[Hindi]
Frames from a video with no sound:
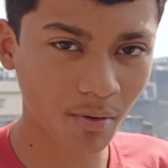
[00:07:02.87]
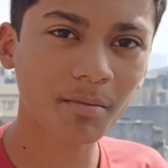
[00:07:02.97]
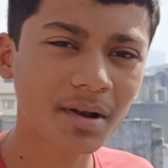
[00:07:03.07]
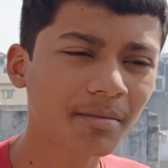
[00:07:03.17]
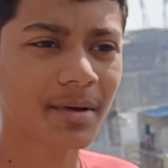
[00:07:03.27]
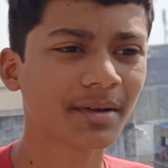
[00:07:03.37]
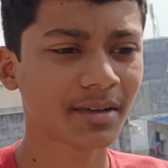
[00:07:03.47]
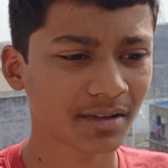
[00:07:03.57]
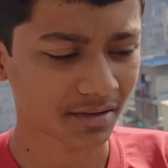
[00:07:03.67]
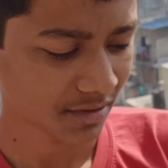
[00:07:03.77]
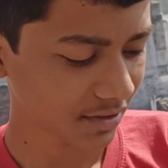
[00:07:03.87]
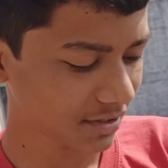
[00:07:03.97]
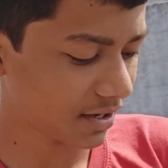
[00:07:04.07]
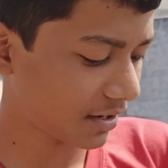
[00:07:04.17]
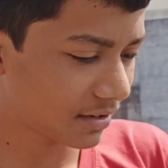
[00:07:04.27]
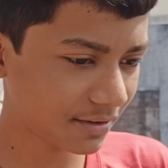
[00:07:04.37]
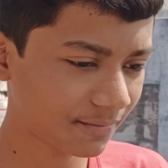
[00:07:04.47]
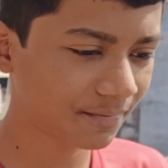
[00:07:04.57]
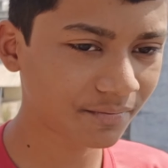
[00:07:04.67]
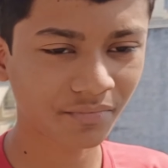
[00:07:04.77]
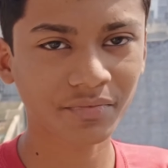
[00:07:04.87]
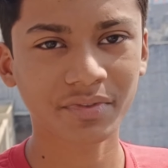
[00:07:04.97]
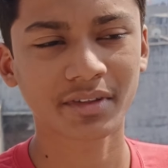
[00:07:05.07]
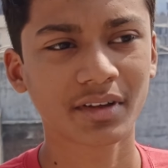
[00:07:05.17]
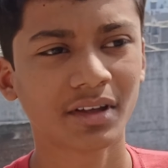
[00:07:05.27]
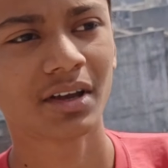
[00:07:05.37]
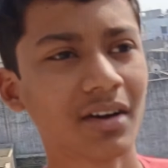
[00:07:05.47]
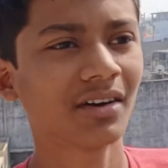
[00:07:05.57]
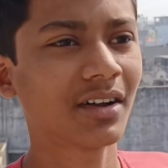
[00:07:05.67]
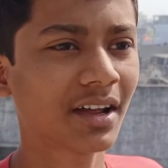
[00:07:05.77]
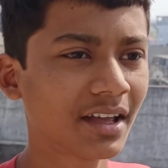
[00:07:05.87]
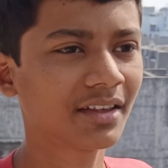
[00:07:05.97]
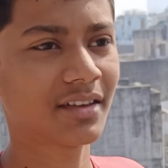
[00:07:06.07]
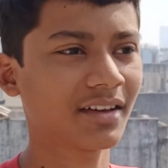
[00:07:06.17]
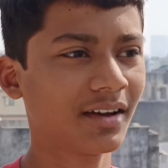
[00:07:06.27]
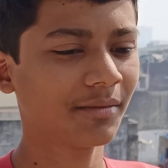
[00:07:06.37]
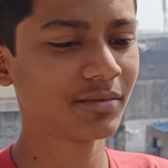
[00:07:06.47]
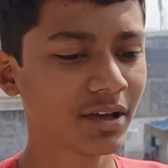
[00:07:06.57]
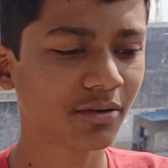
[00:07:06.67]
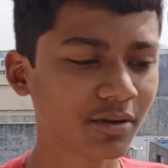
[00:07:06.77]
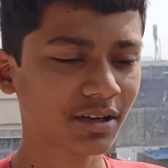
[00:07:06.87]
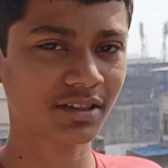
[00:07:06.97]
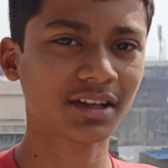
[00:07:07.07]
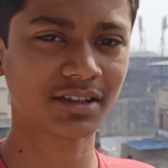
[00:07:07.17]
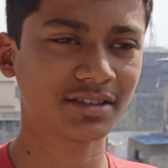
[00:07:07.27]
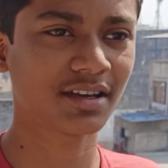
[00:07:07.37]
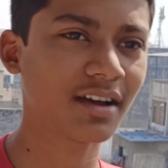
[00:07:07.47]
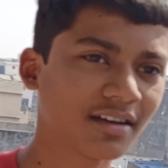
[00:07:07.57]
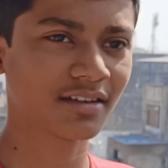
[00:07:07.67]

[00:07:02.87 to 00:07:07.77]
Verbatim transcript: प्रॉब्लम है क्या नहीं और गाइस अब देखो कितना अच्छा